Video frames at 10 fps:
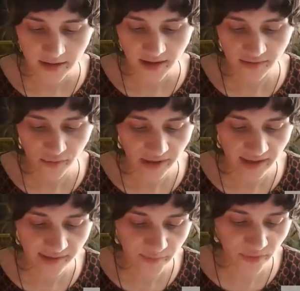Der
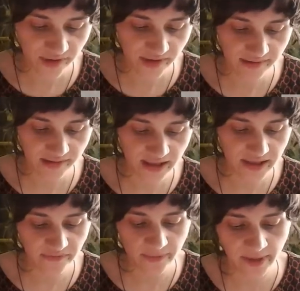Sozialismus ist
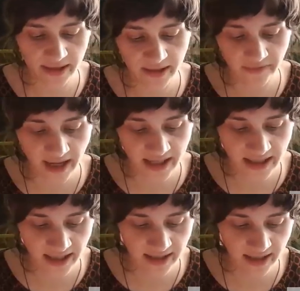nicht, wie man
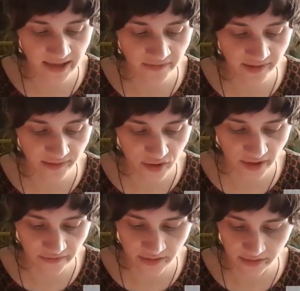gewähnt hat, eine
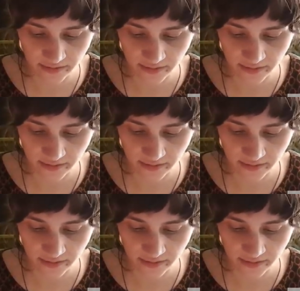Wissenschaft,